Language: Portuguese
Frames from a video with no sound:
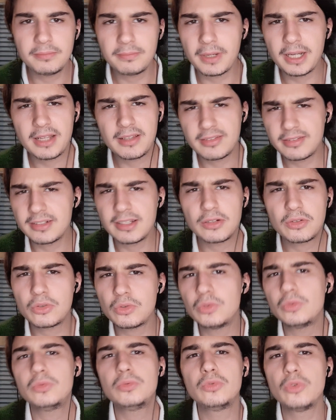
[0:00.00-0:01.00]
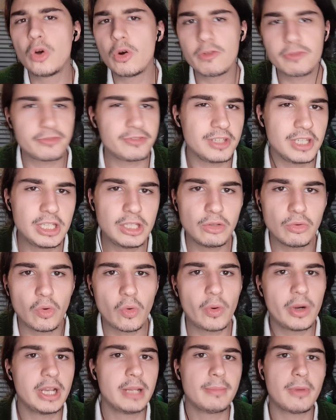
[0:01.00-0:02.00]
parecida com um golfinho ou
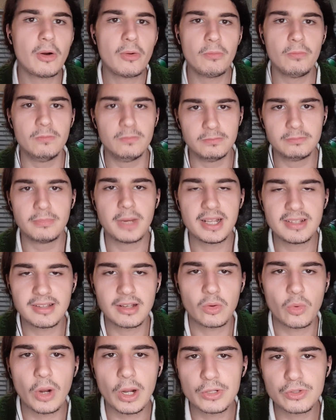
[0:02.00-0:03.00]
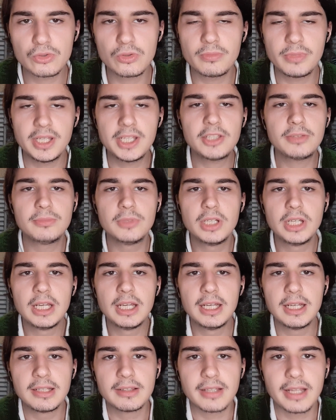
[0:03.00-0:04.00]
um animal mais aquático mesmo,
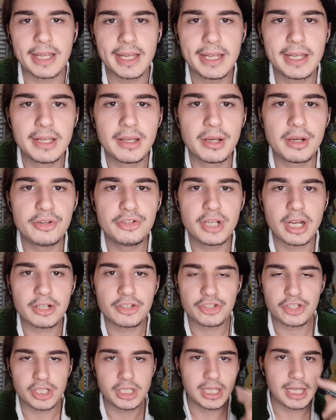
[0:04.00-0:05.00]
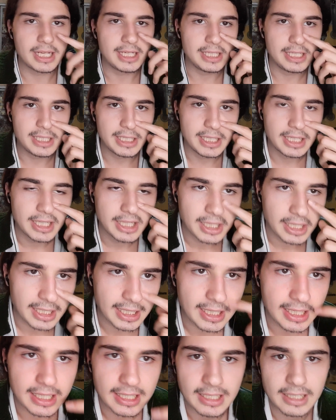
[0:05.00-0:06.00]
né? Já tinha ali
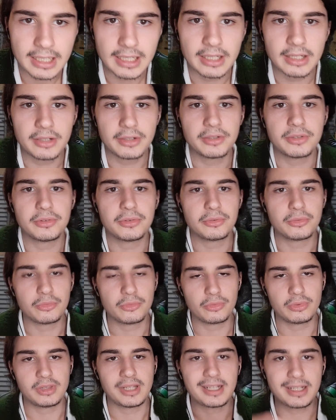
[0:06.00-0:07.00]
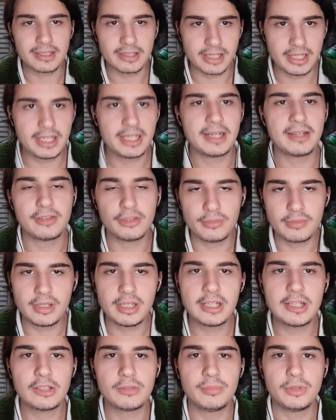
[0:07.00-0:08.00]
uh, nadadeiras
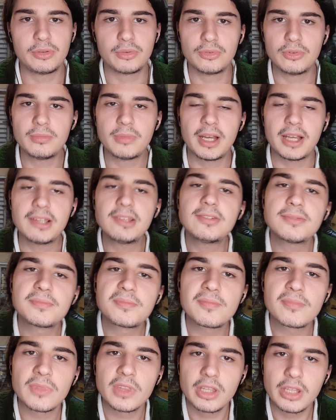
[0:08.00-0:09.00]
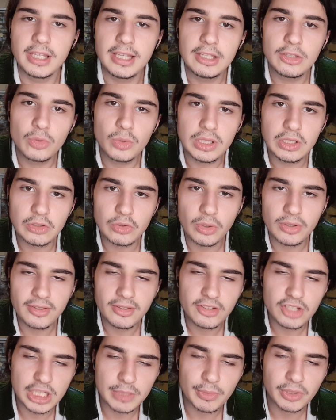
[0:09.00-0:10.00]
mesmo e tudo mais. E duas coisas
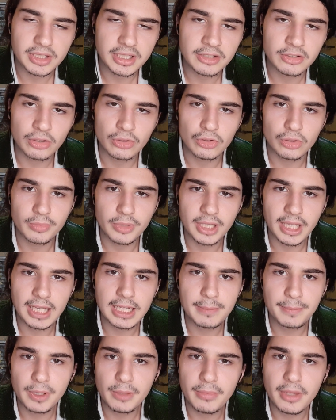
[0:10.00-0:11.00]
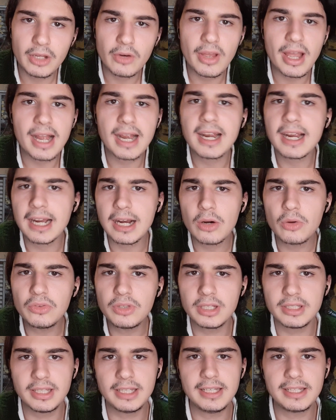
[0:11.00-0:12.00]
que chamam atenção sobre ele. Primeiro é a
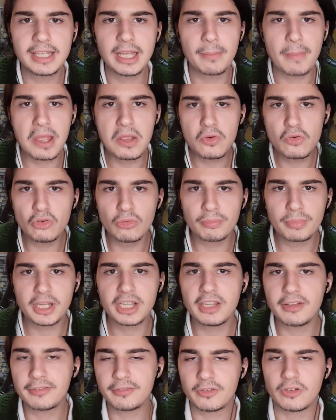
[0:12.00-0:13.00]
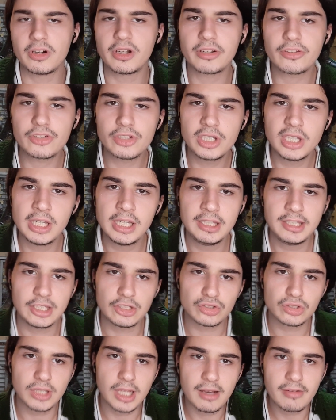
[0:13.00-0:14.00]
cauda dele, que é bem comprida e forte, que
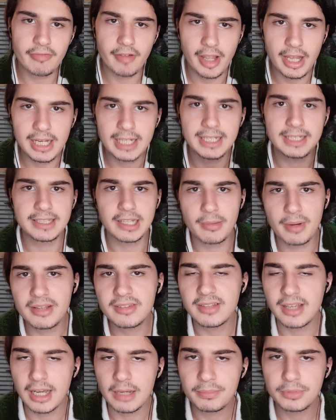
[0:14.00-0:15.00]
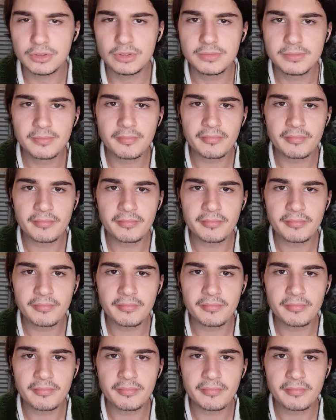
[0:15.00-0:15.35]
ajudava ele a nadar mais rápido.